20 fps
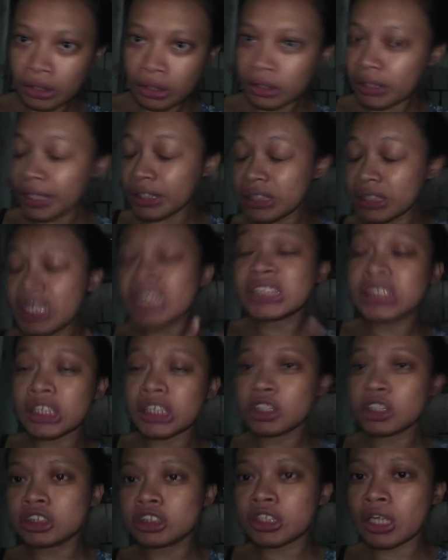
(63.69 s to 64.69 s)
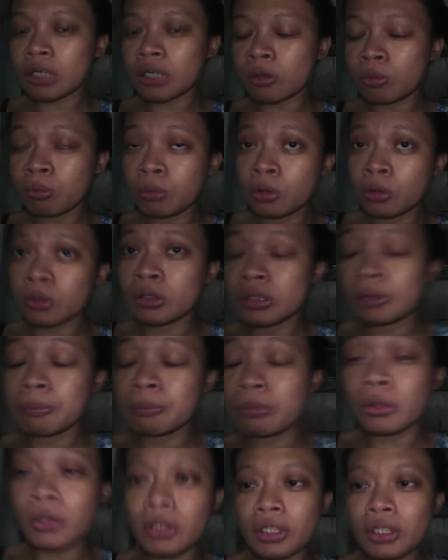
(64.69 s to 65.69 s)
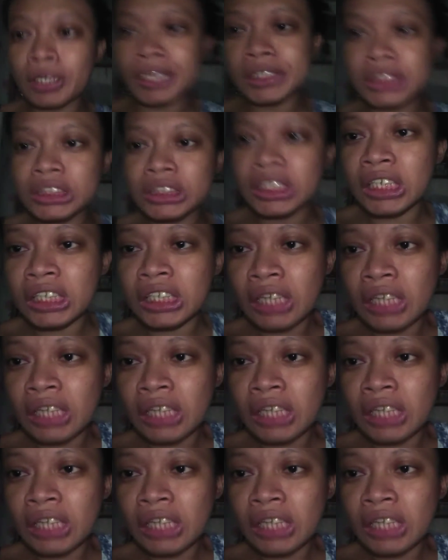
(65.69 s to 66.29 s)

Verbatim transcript: Kay taas tagig siya buhok guys diri